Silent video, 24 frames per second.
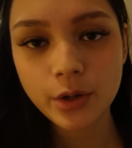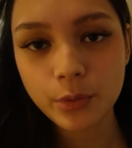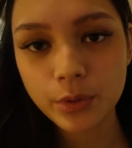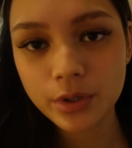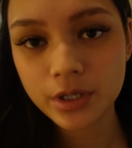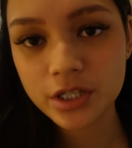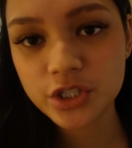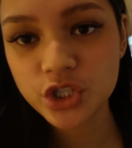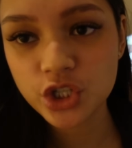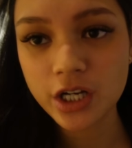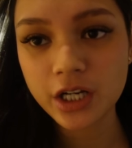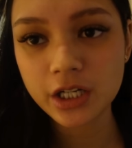
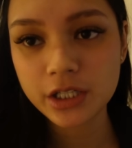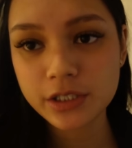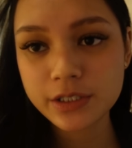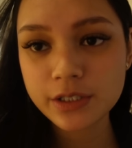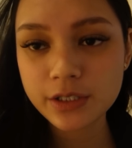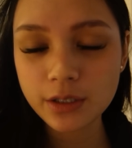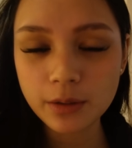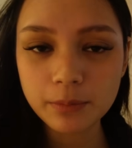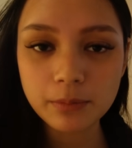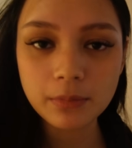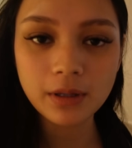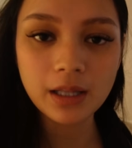
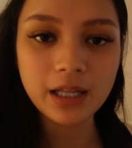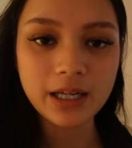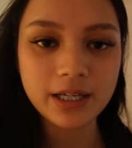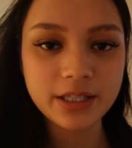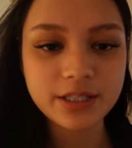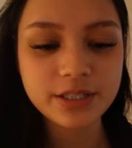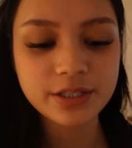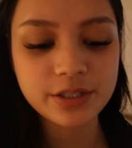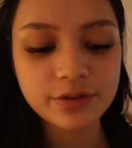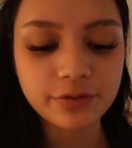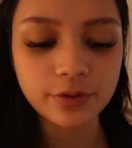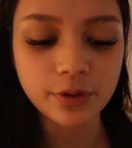nag-voice
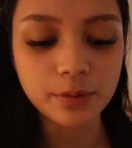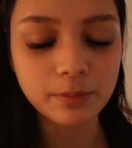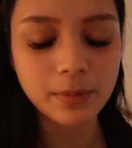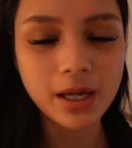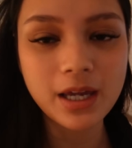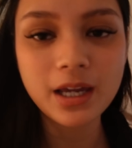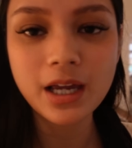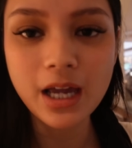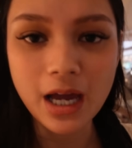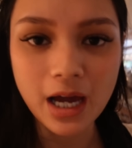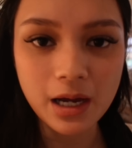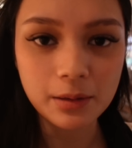record na
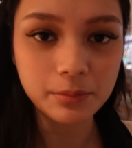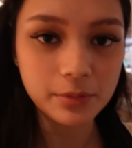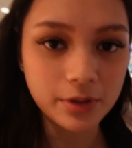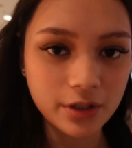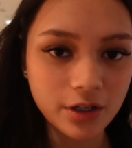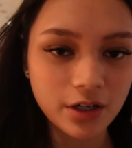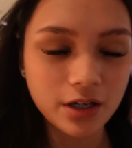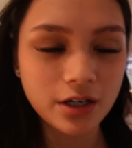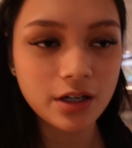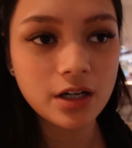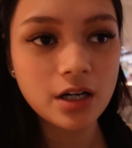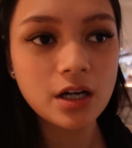lang
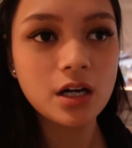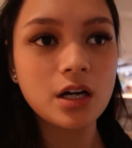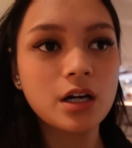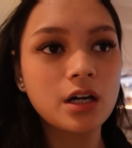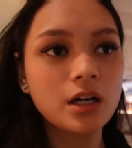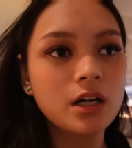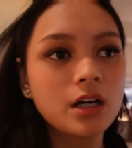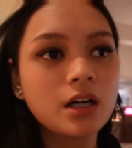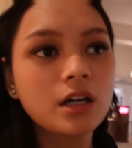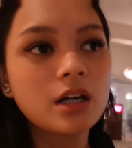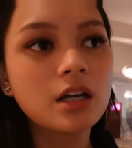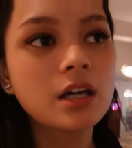ako
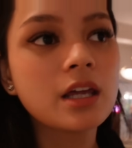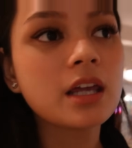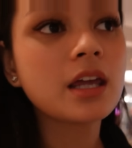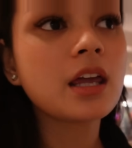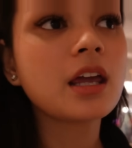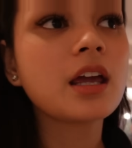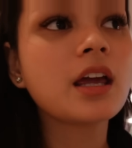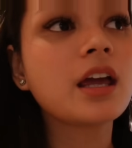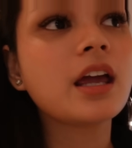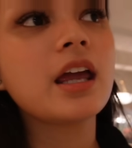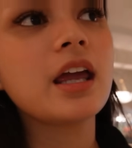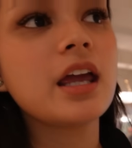for this
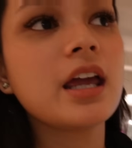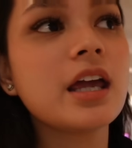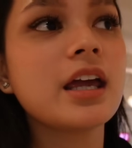clip